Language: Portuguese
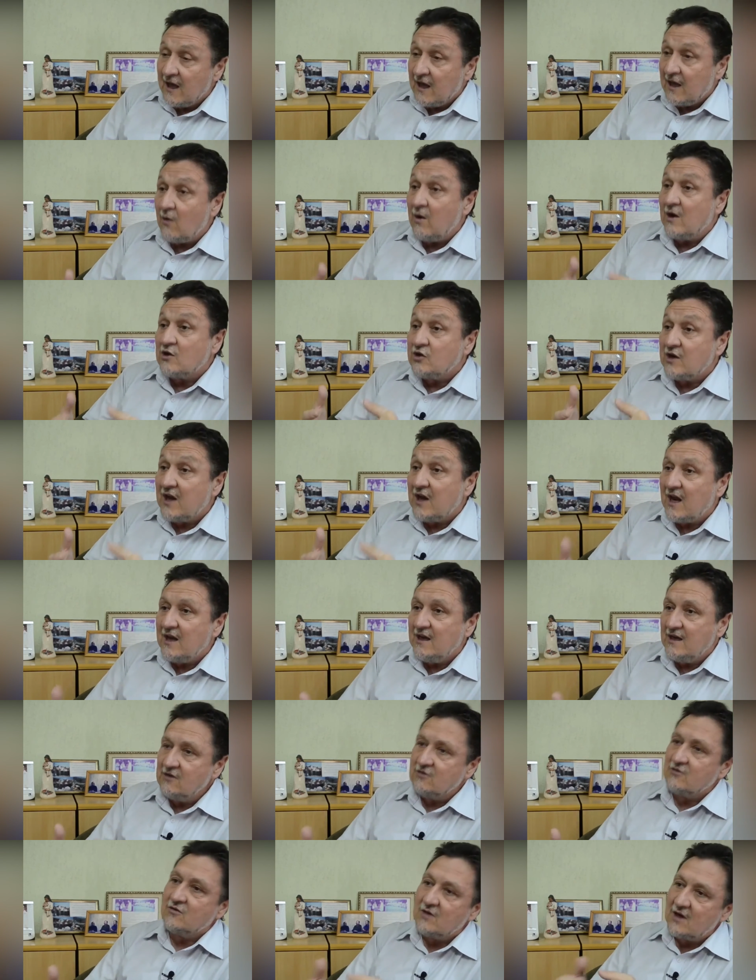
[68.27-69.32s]
Eu acho que é
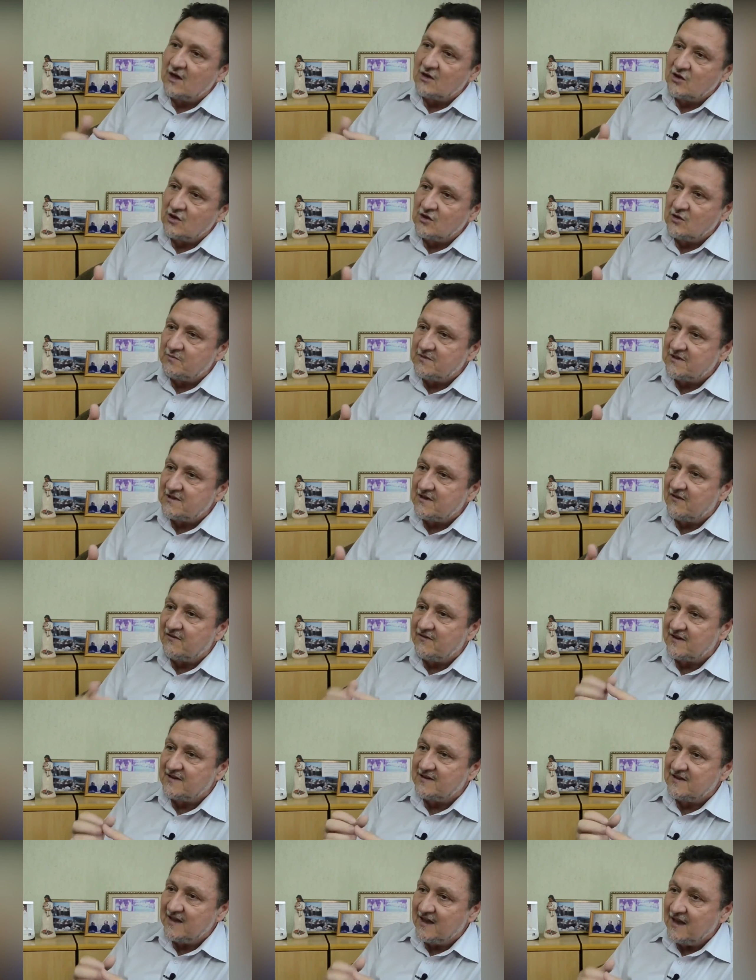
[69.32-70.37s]
isso que a gente precisa
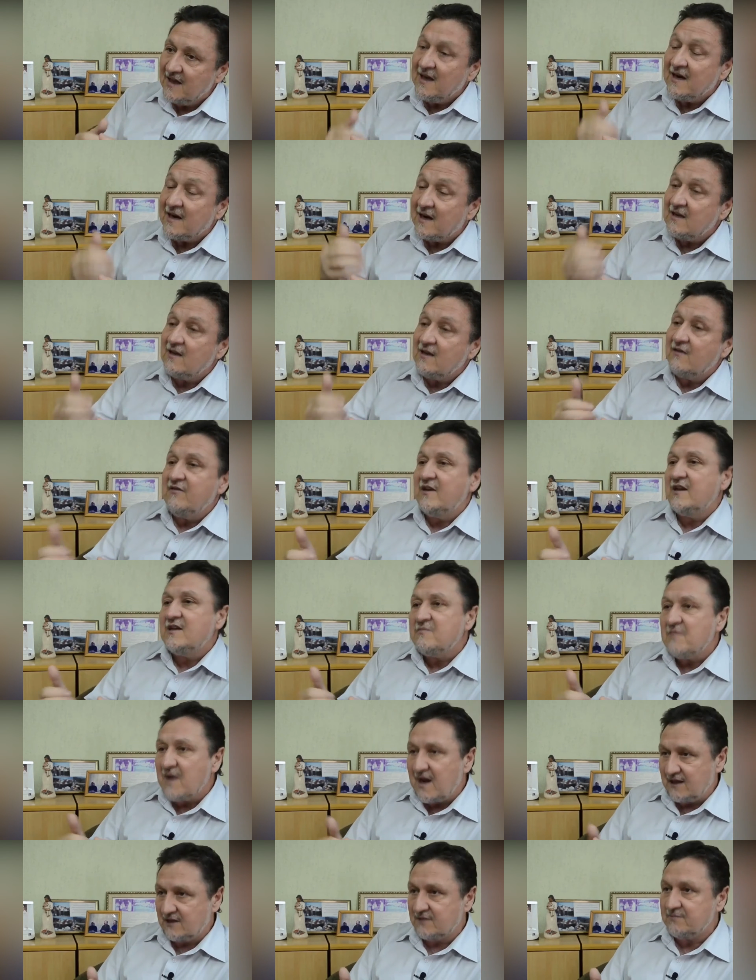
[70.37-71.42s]
fazer cada vez
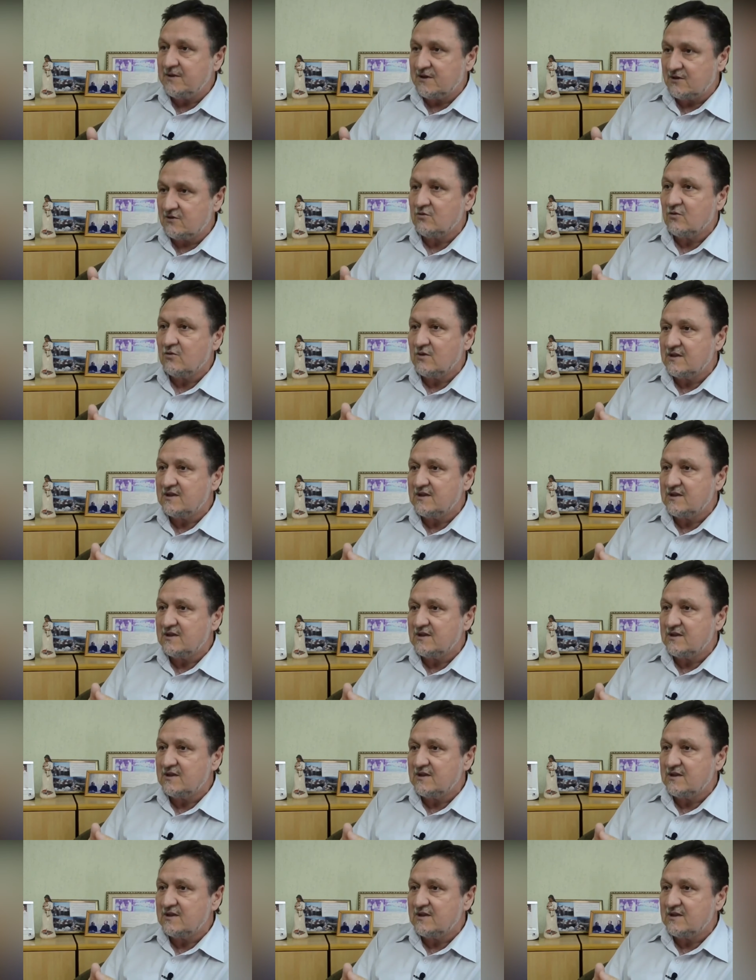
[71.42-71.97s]
mais pessoas